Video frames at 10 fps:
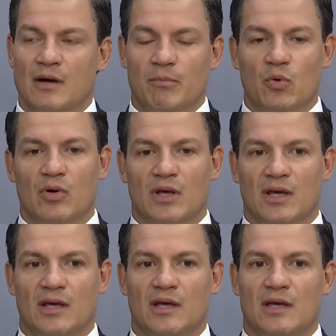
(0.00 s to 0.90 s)

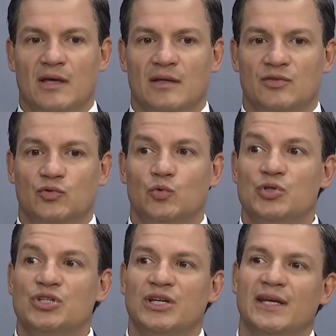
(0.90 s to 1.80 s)
porque
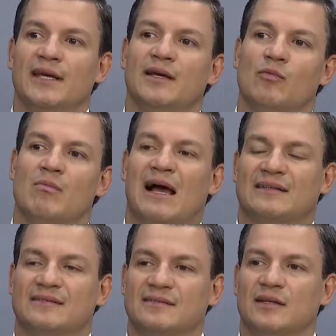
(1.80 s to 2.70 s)
discutir uma
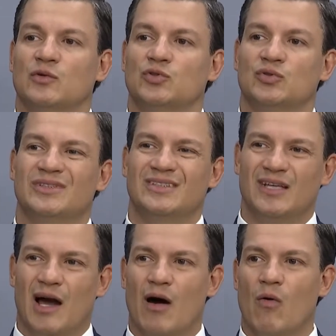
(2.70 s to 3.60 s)
ação
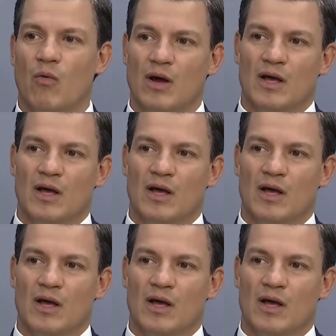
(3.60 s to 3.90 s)
judicial